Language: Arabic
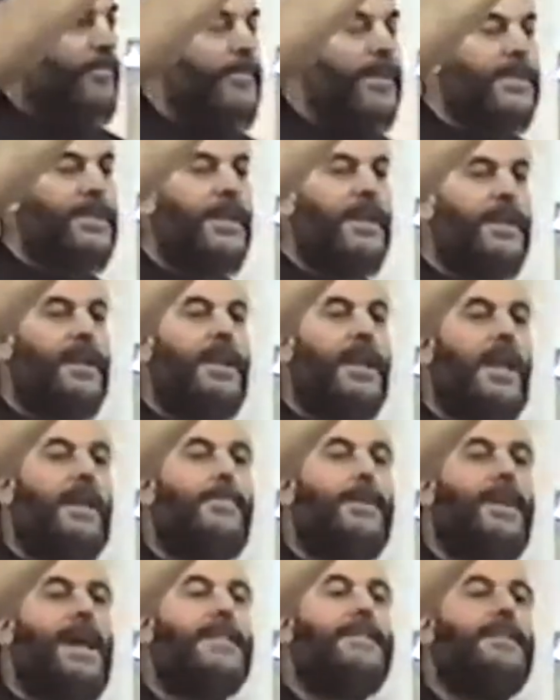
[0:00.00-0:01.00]
مثل
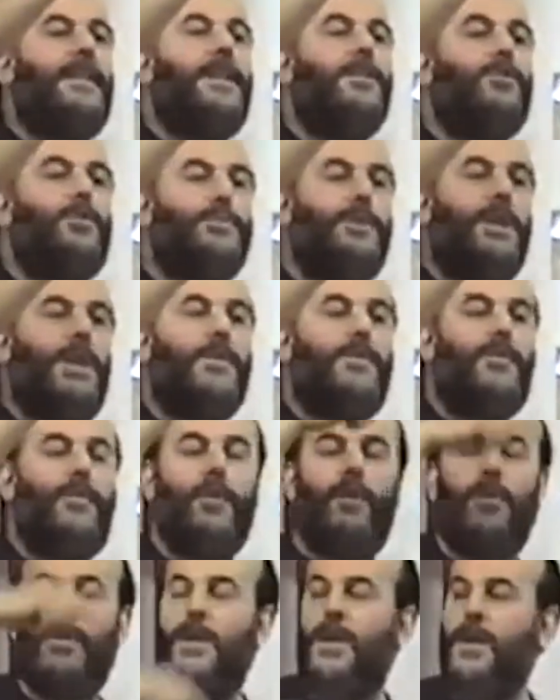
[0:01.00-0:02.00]
الغربيات اللي انتم
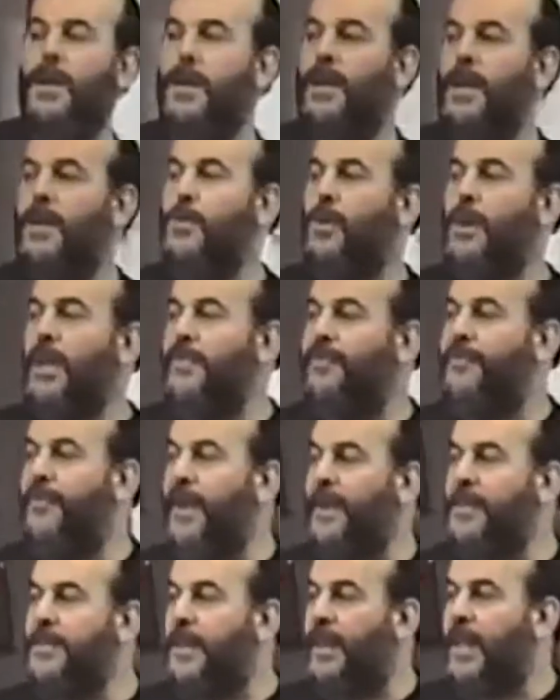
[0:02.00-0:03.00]
بتعرفوا انه
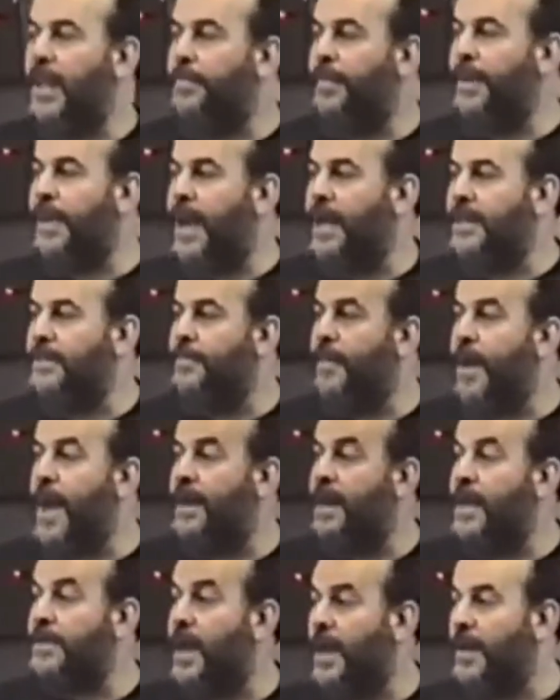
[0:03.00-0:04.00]
العفه عند الغربيات
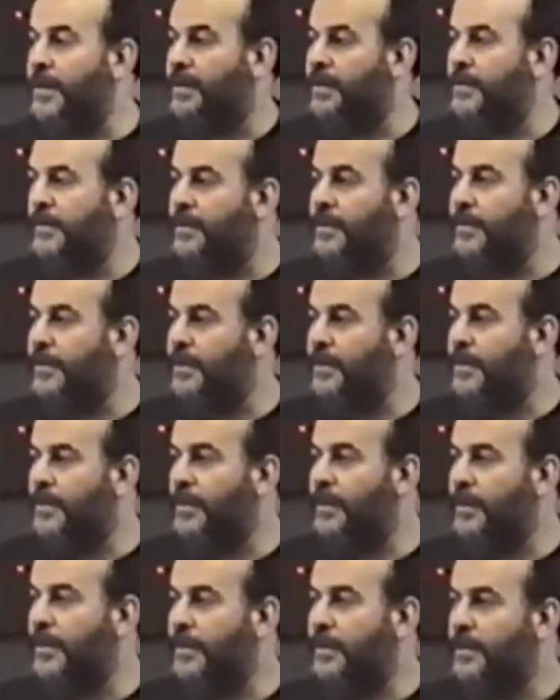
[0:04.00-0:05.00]
ما ندر
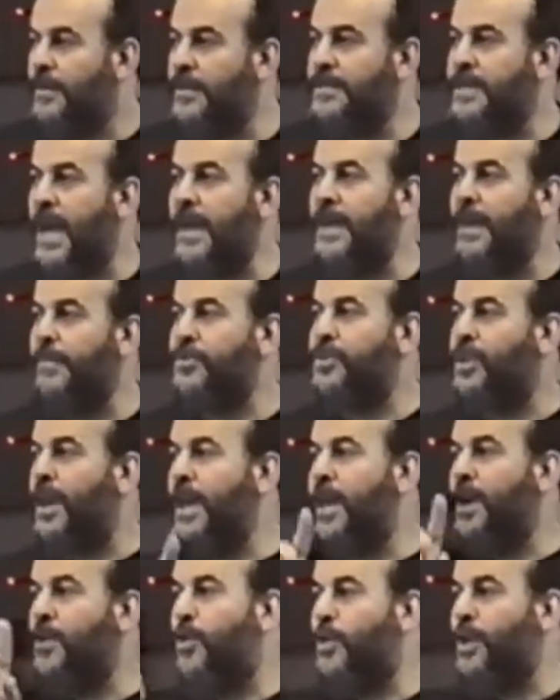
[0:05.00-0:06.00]
نسائنا مش
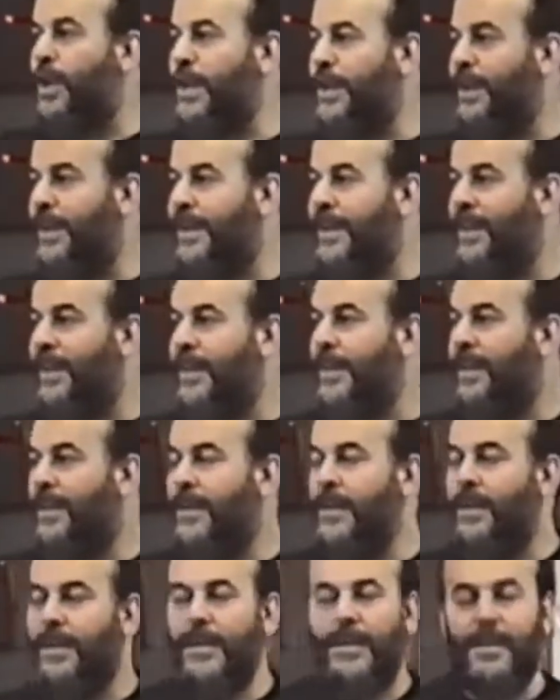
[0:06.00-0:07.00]
راح يكونن
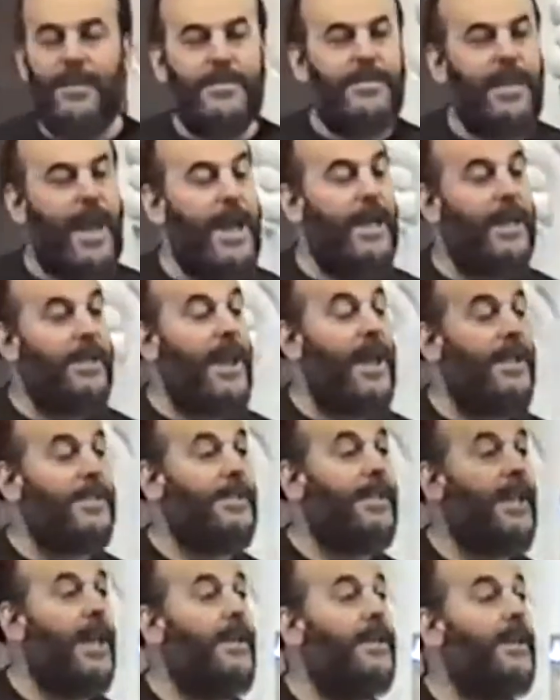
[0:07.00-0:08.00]
داعرات
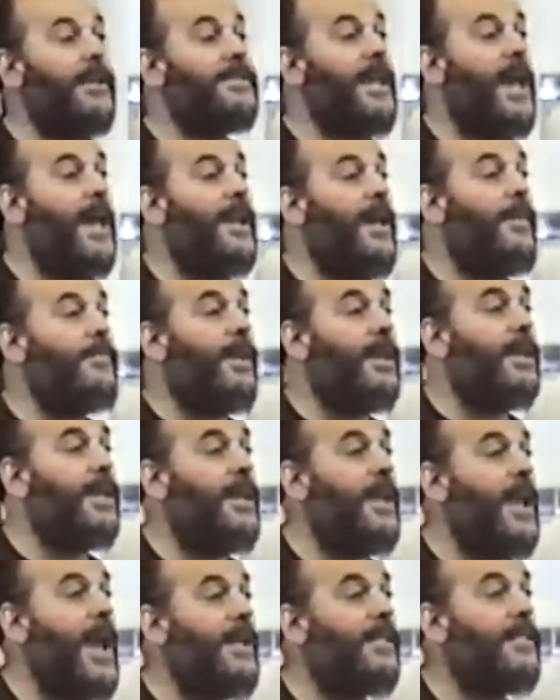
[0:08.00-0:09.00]
كالنساء
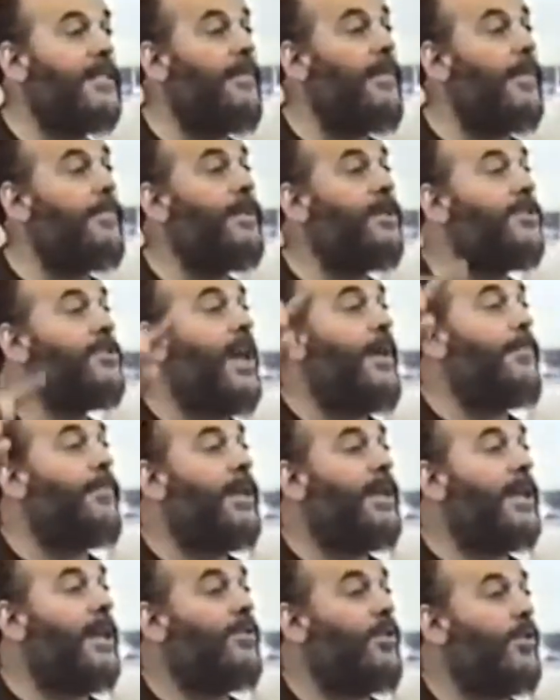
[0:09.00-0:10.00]
الامريكيات لما بتيجي
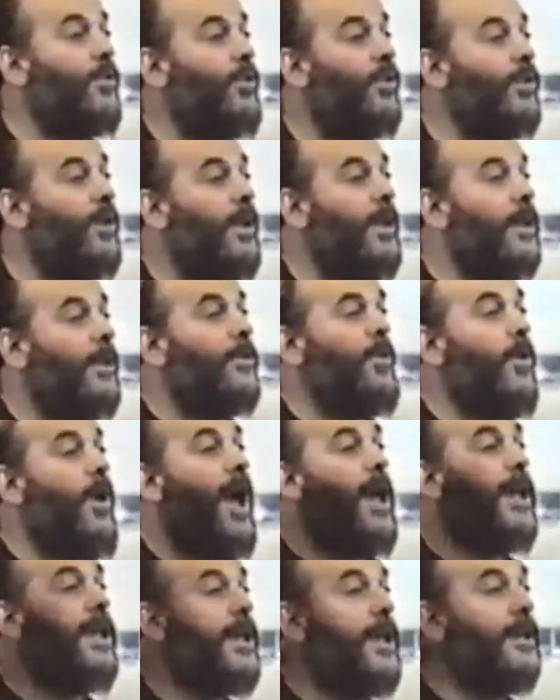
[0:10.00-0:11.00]
امريكا تقول
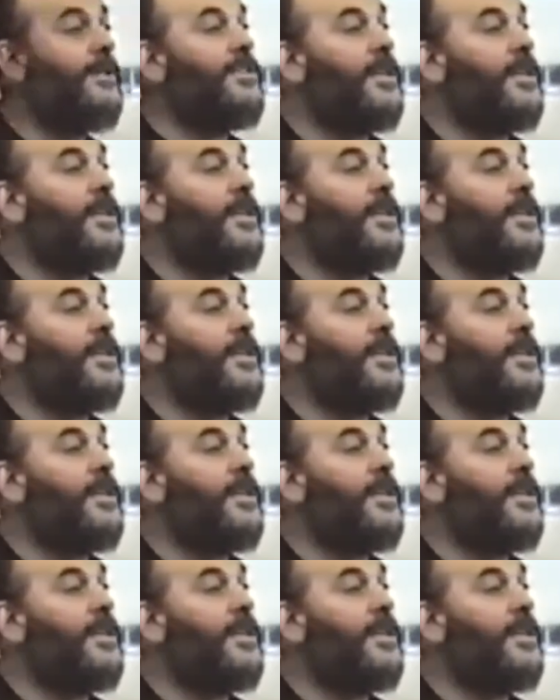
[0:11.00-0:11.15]
نحيي